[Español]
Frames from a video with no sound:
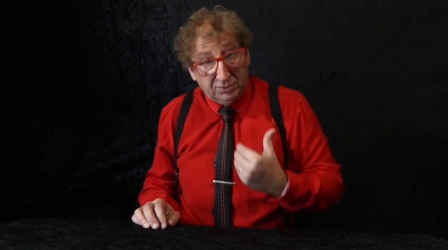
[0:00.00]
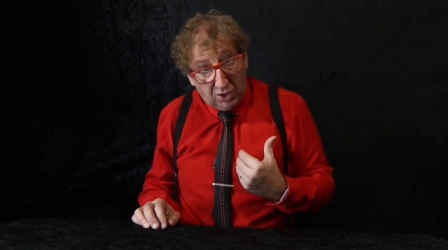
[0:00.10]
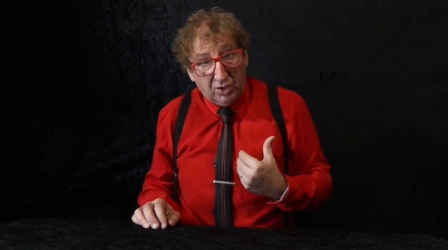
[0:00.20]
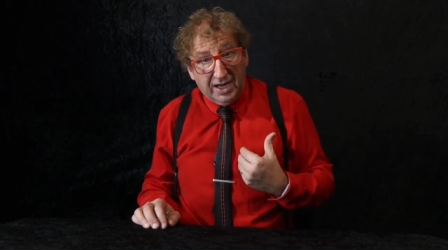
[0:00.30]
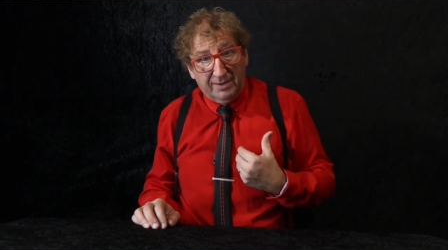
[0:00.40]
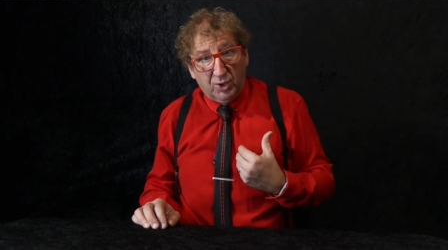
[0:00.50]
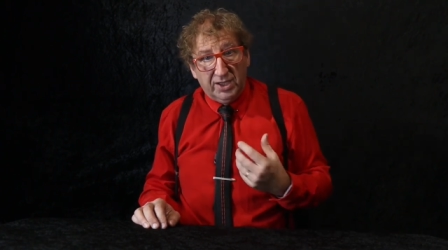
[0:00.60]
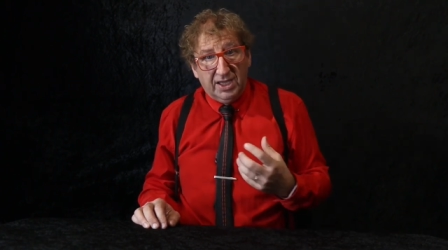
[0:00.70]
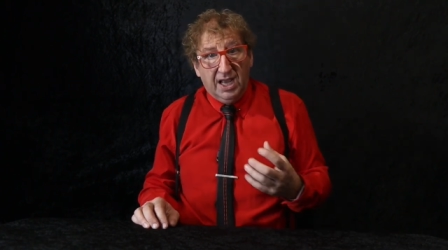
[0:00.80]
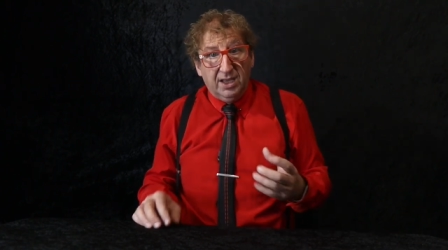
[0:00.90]
Toco la
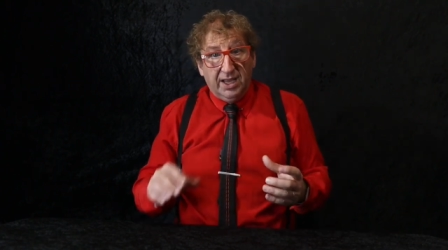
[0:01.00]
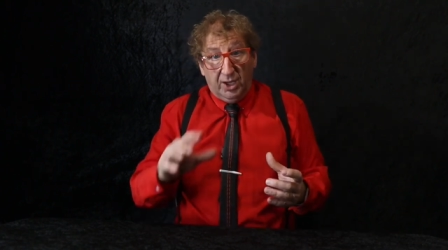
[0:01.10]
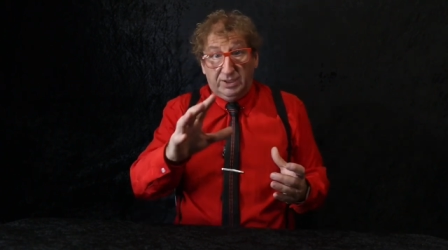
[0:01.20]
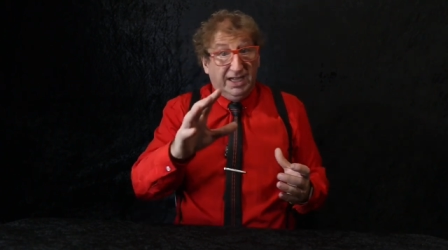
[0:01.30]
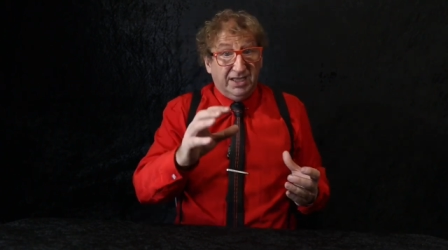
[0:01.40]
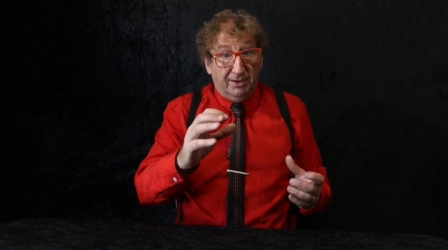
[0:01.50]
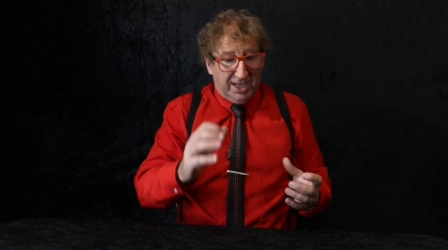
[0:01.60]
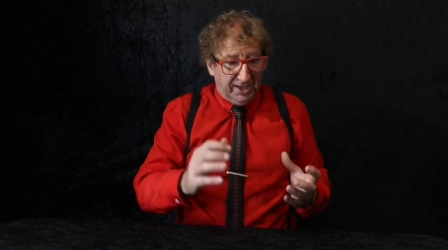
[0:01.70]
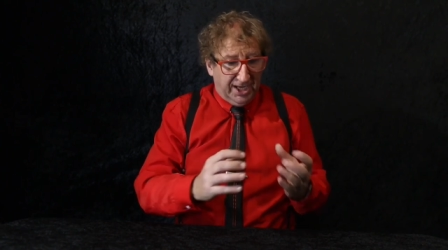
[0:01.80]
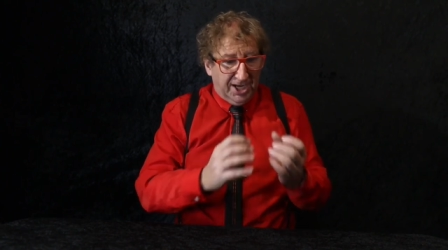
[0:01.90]
armónica. Escuchaste
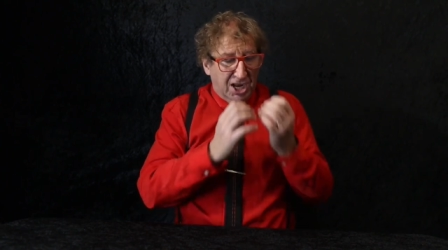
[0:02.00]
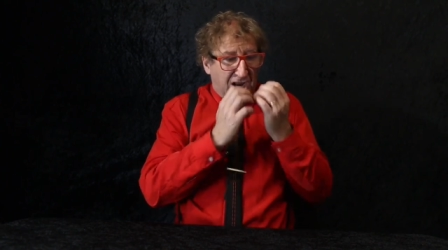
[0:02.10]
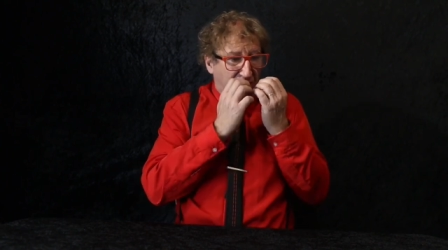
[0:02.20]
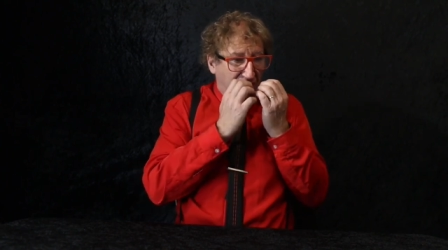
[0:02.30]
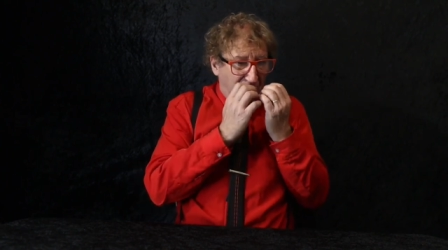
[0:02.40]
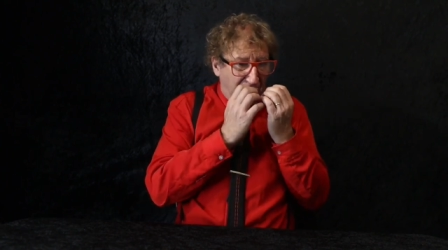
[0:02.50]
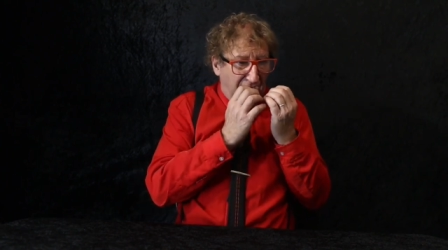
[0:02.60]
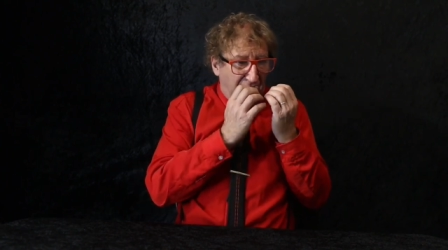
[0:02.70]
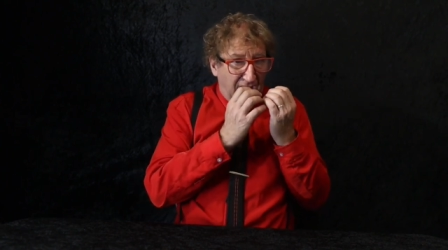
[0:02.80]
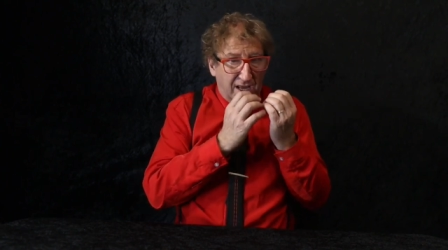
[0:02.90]
bending.
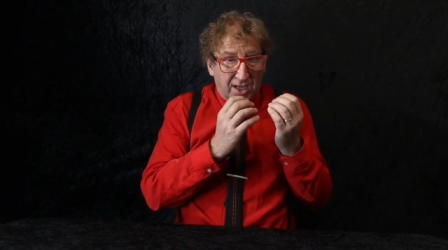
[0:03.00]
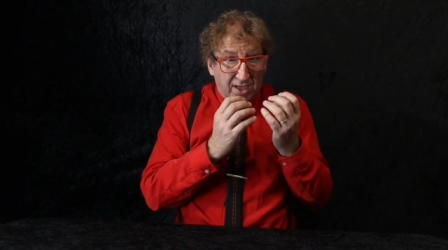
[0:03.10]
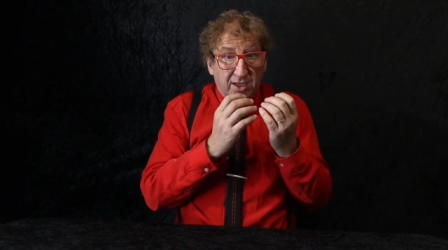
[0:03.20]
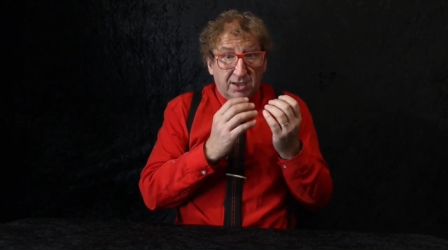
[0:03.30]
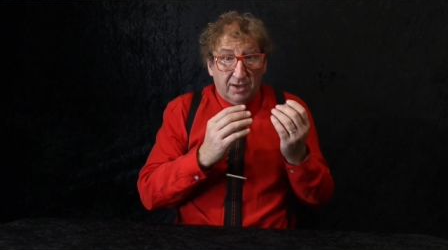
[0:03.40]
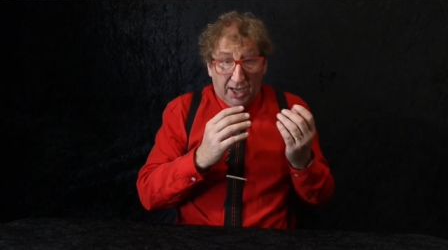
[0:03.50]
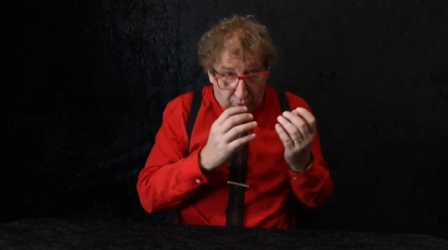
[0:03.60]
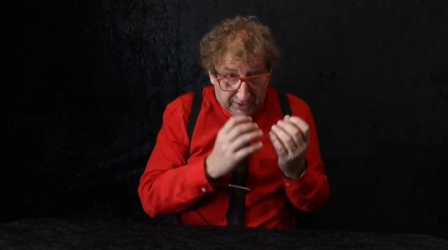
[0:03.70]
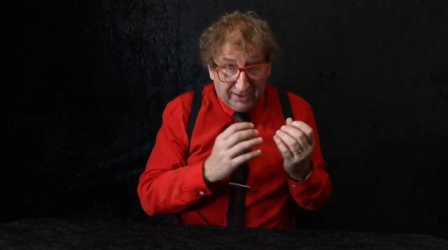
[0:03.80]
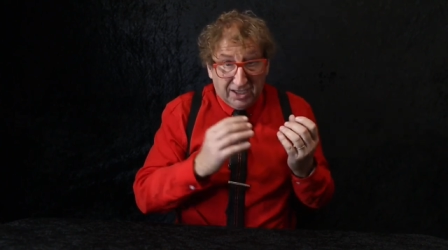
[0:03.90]
Eh.
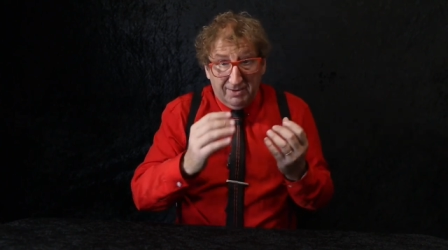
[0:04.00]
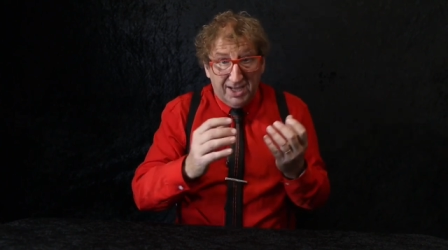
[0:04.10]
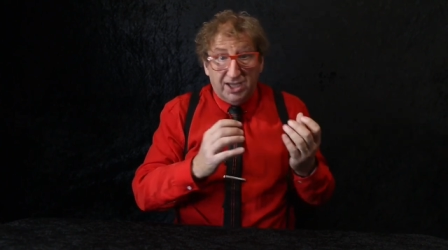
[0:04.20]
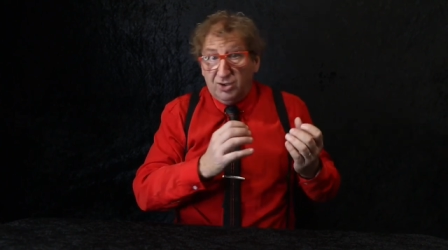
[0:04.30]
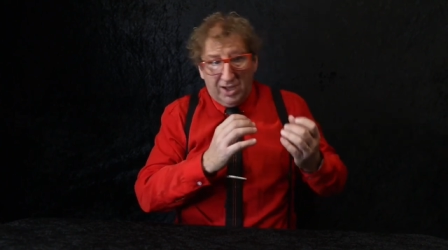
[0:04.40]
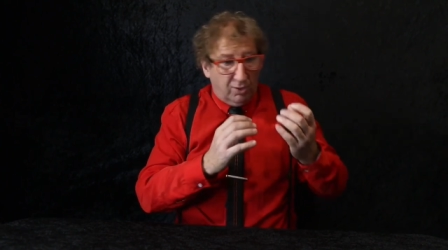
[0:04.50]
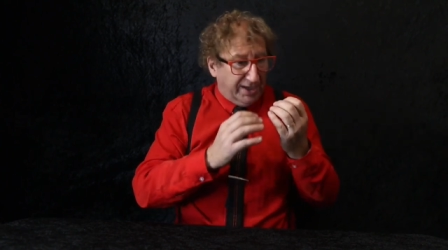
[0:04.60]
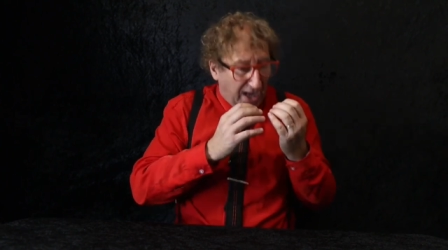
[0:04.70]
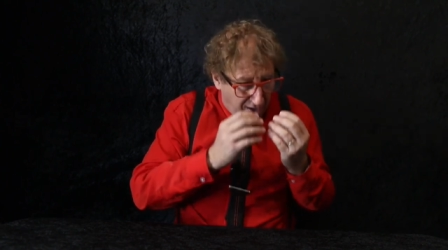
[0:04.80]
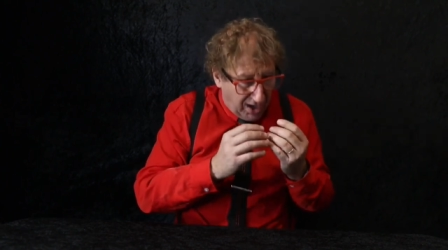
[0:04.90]
Escuchaste el bending, trae de
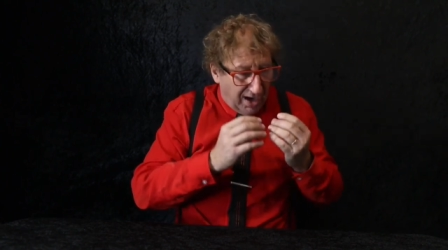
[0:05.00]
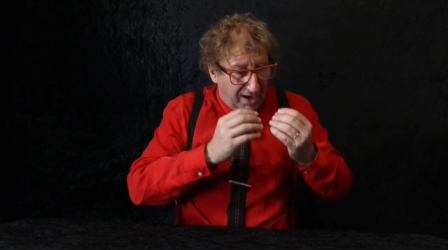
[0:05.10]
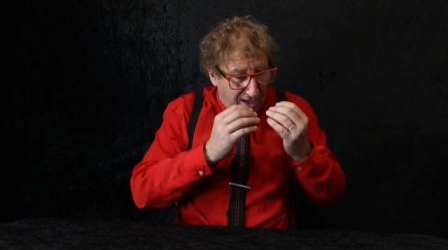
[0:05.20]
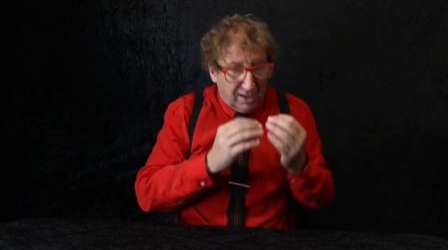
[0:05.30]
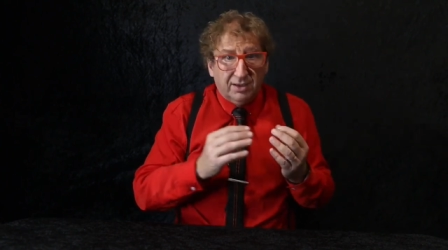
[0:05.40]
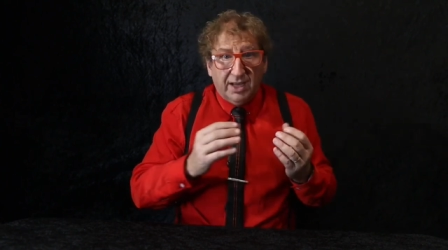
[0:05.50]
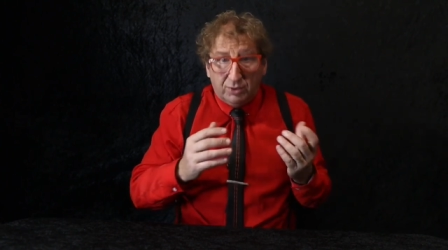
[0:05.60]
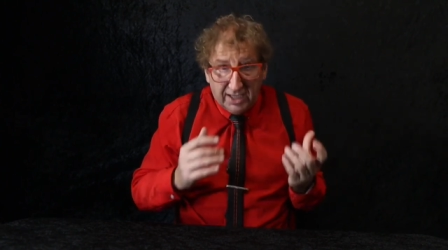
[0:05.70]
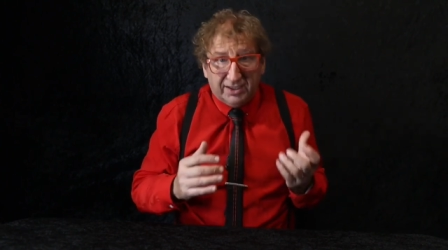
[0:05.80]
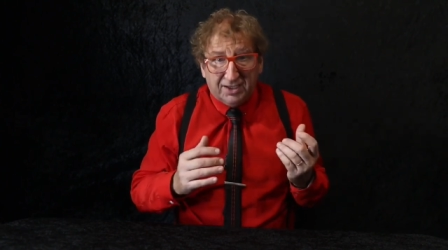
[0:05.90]
vuelta. Eh.
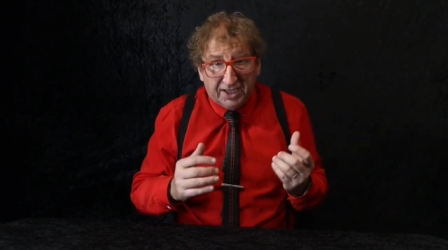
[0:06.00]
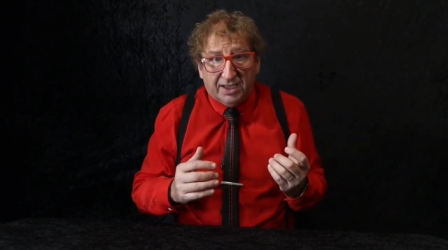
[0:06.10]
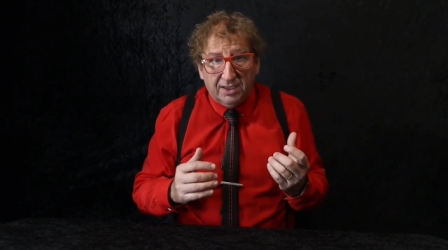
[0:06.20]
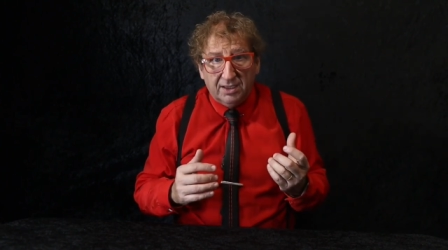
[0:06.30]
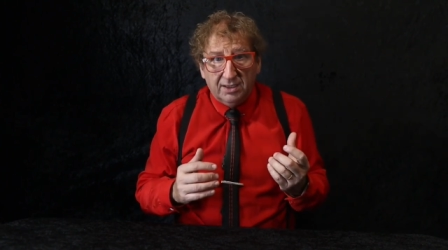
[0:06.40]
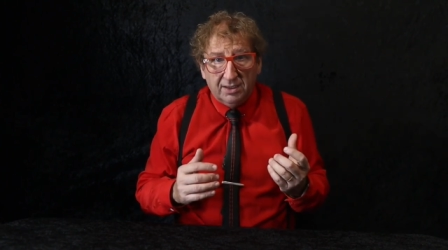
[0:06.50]
Escuchaste, sí.